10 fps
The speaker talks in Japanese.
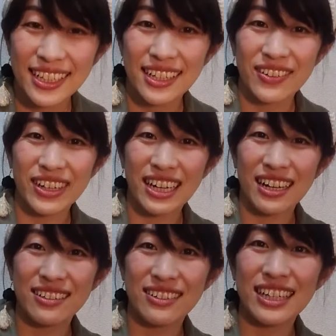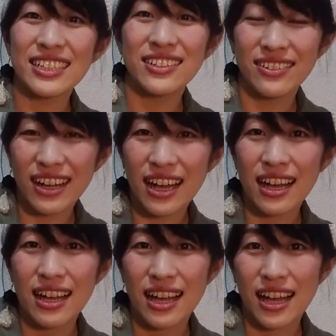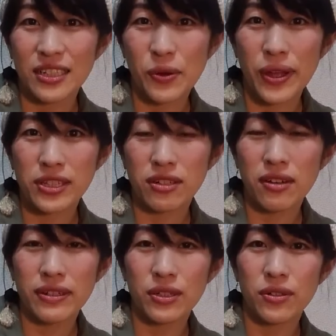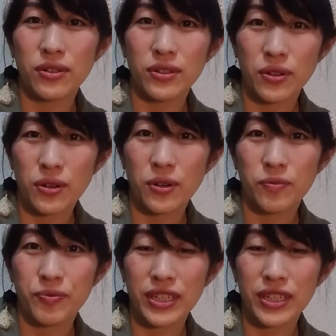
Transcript: これから詳しくはあのへそカフェの方の